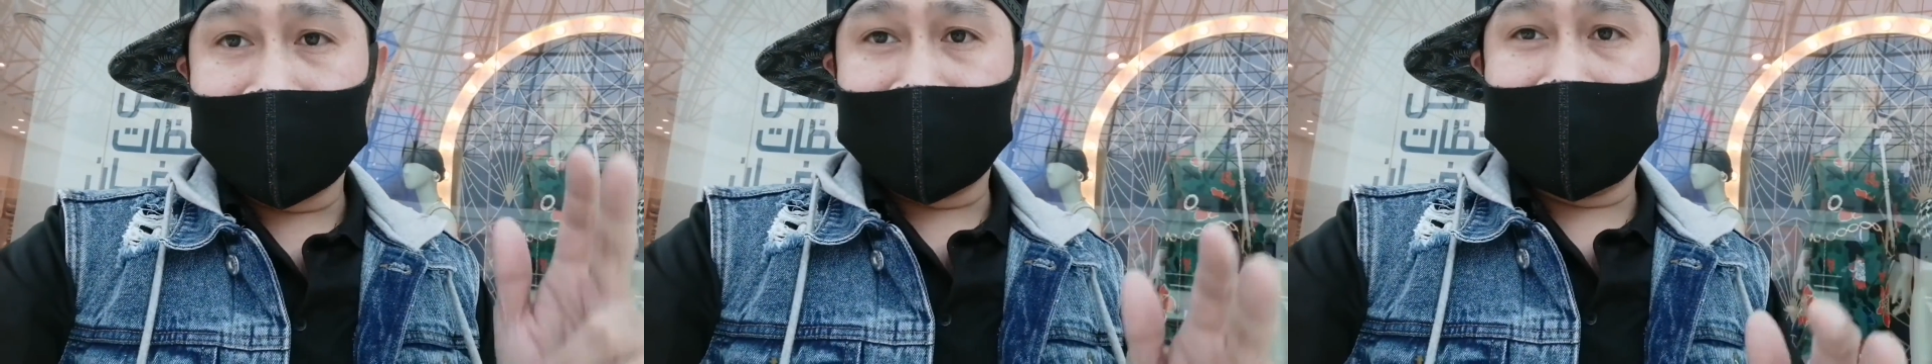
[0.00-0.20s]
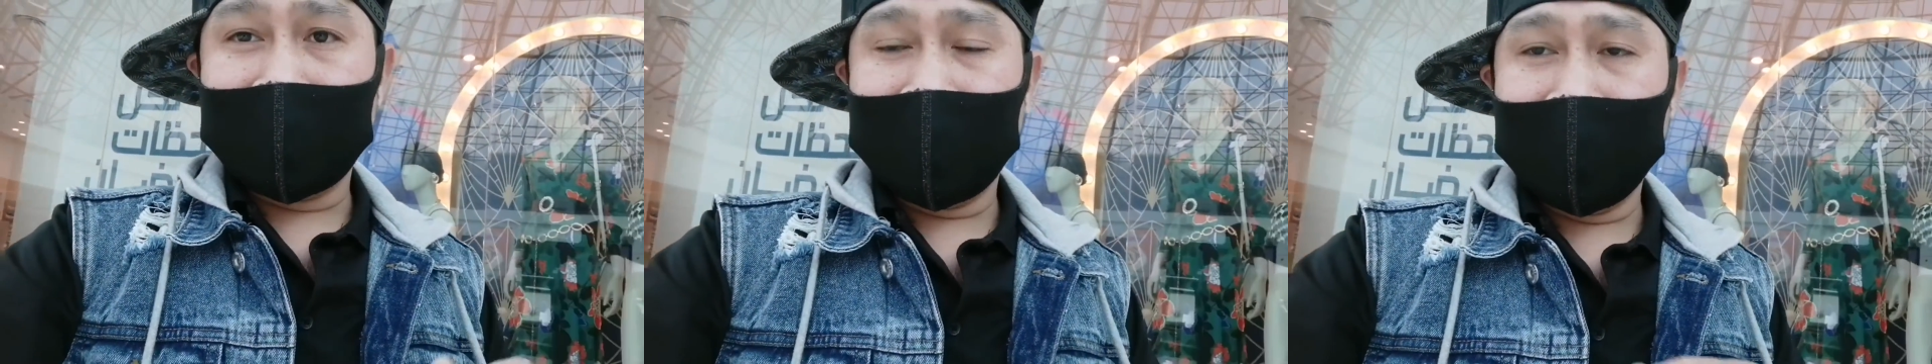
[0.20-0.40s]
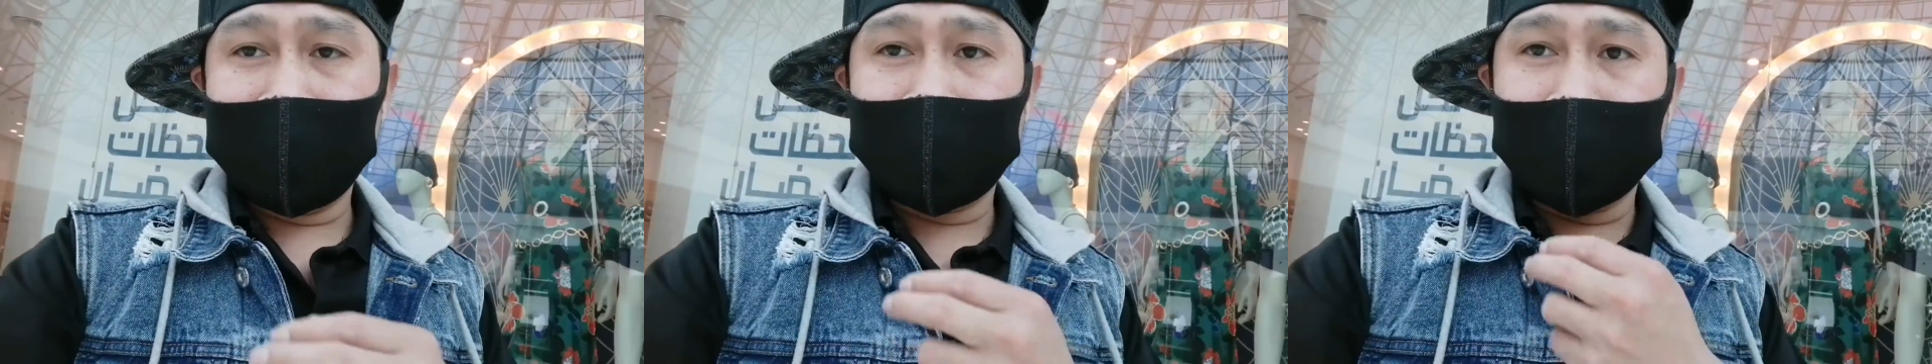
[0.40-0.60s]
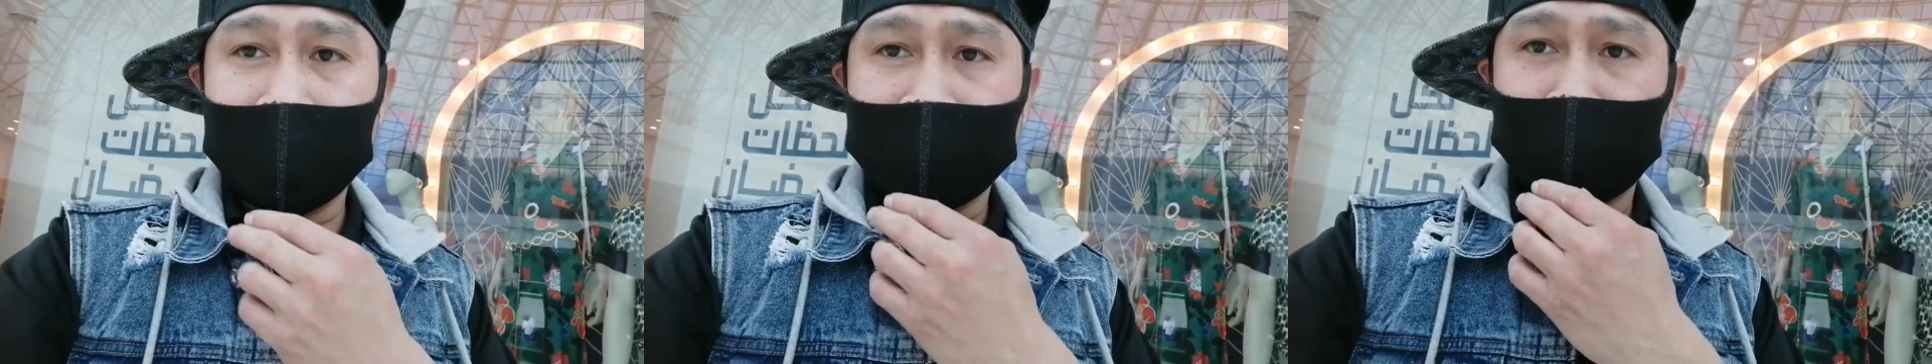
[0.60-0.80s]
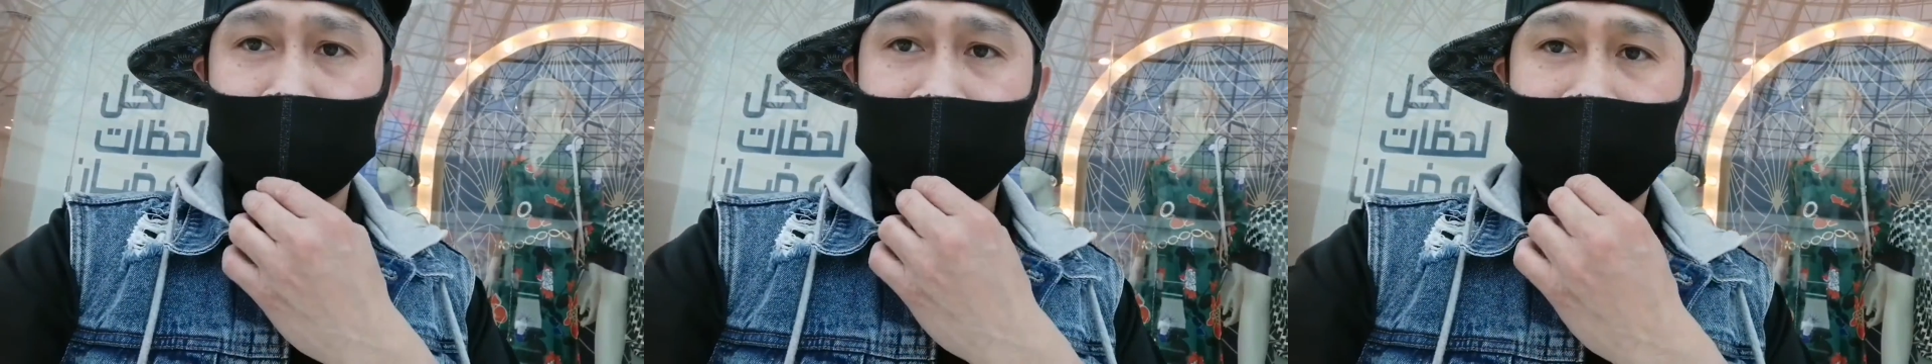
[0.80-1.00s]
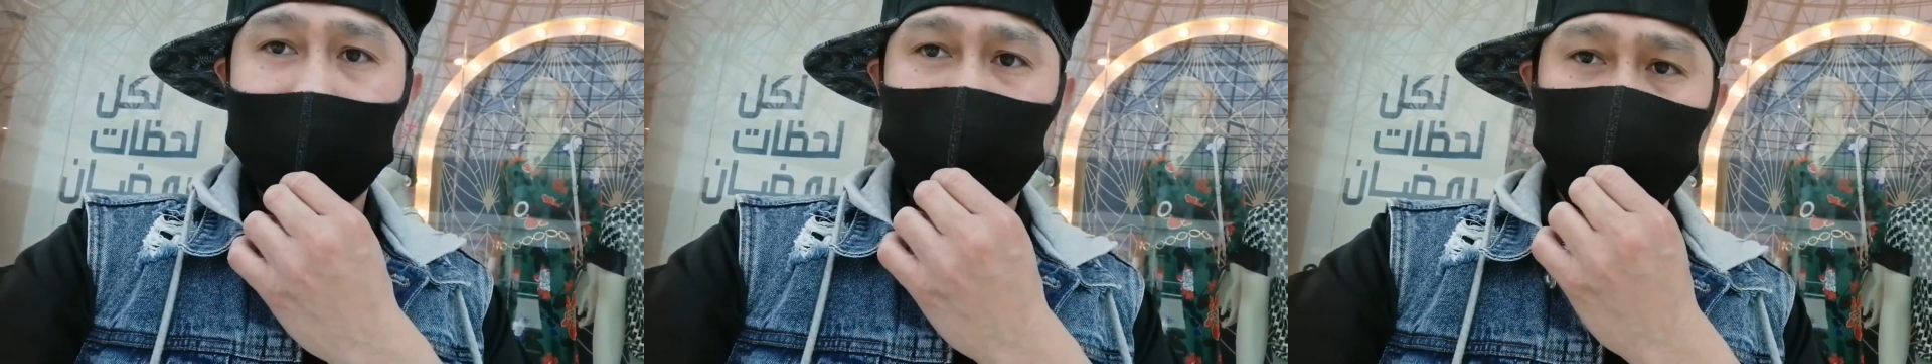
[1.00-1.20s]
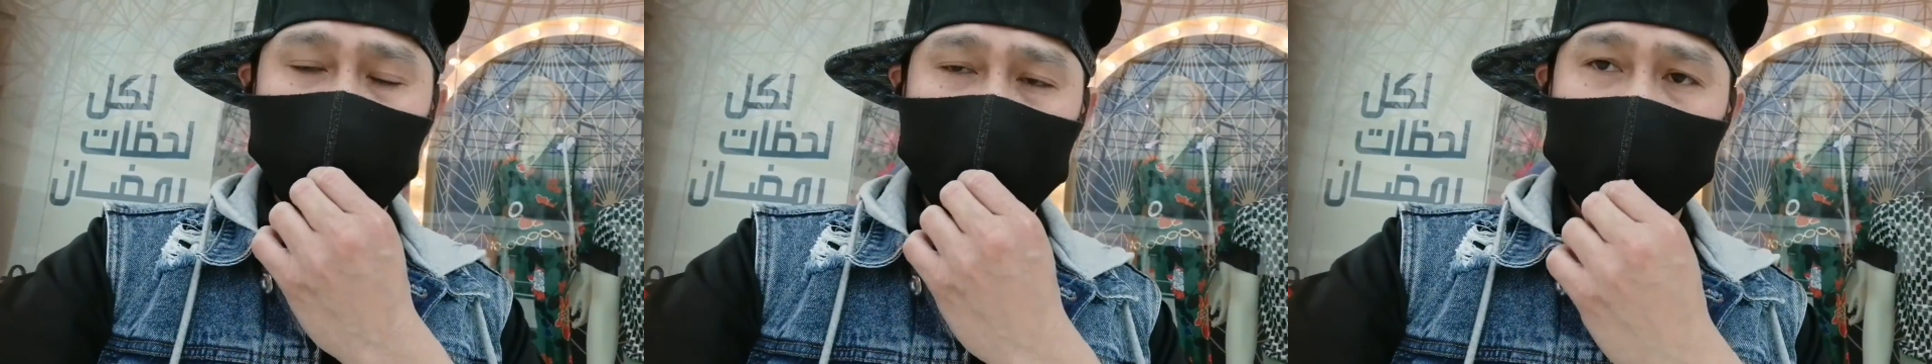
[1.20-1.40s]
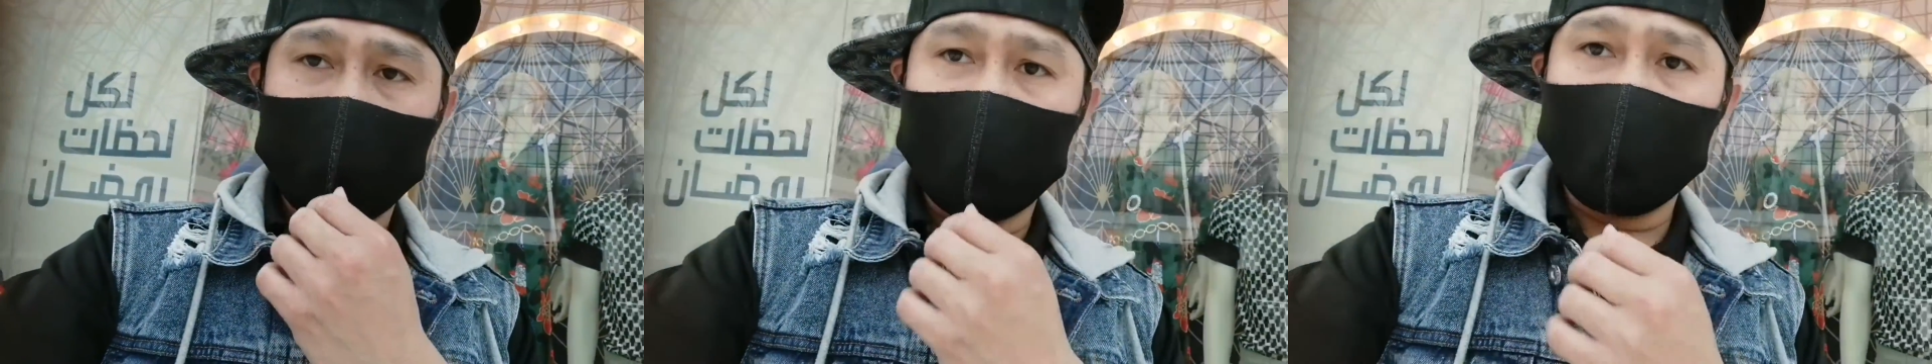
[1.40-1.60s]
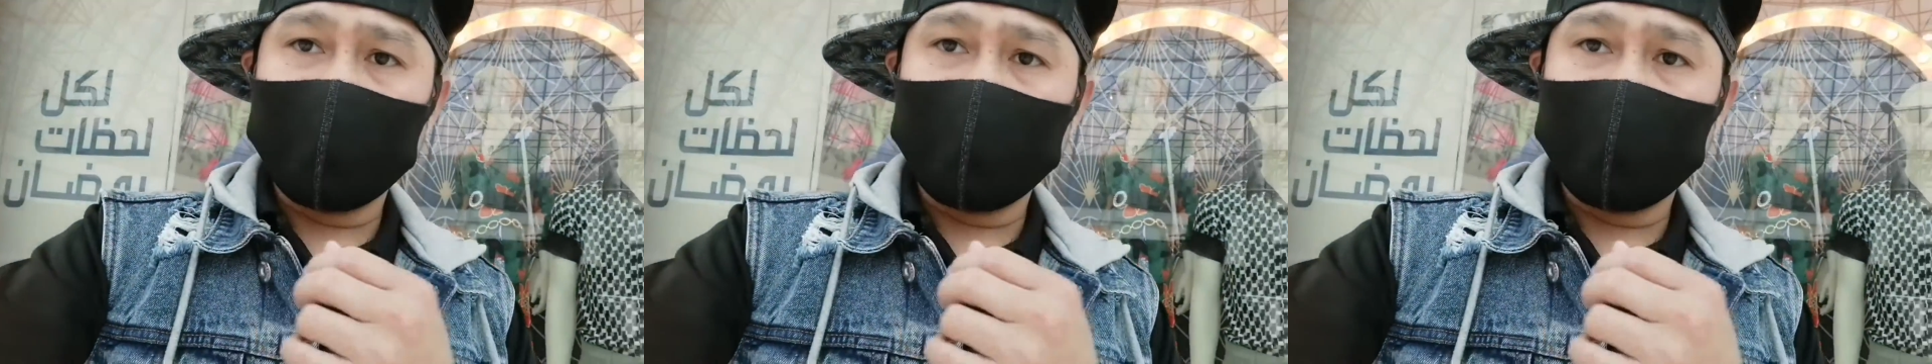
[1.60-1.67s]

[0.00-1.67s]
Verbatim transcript: uh, FL22